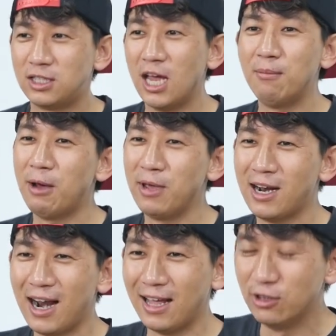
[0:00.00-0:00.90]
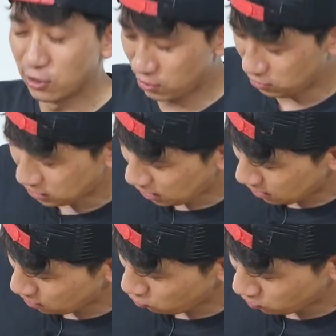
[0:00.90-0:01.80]
제 맘에는 안 들어요.
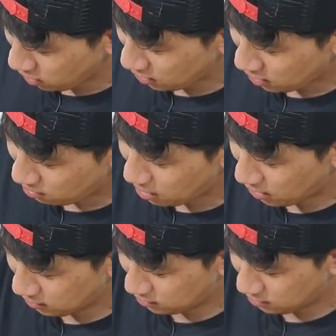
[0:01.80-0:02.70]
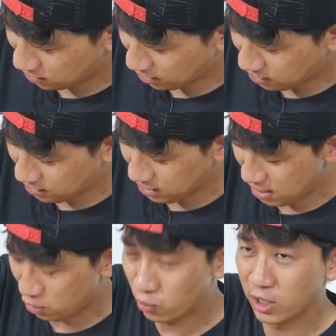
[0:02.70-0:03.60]
차라리 여기에다가 마레스를 이렇게
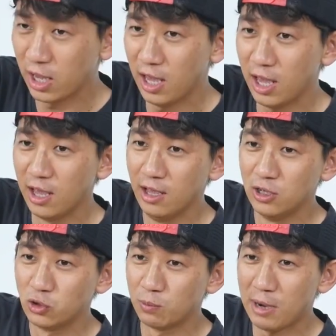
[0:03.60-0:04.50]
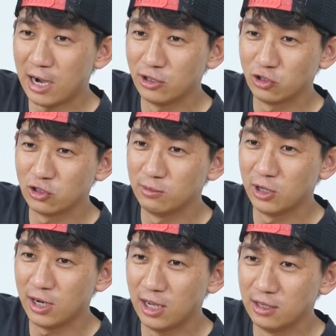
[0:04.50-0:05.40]
크게 이렇게 좀
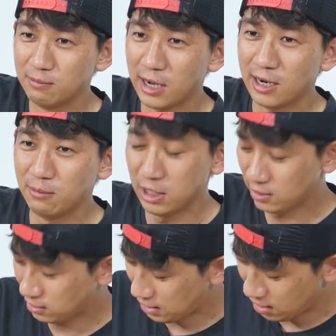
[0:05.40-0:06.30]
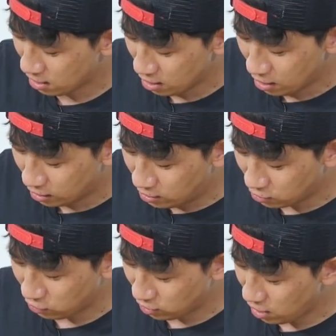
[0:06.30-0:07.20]
박아줬으면 하는 바람이 있는데
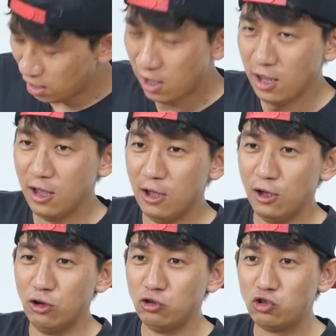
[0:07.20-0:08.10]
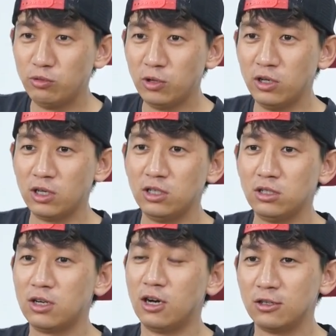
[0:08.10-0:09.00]
그런데 주변에
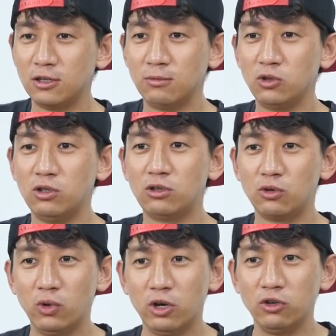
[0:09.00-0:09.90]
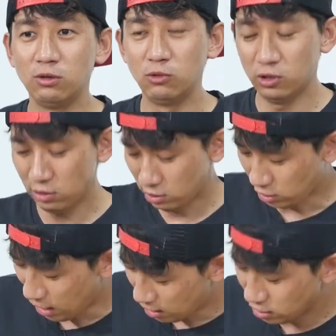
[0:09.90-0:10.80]
계신 강사님들 그리고 회원님들은
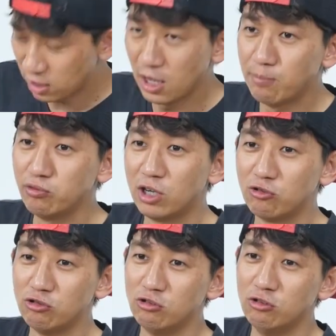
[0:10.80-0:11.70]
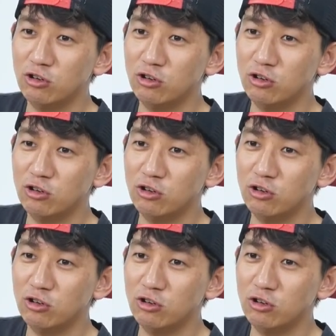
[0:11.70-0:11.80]
다 이게 예쁘다고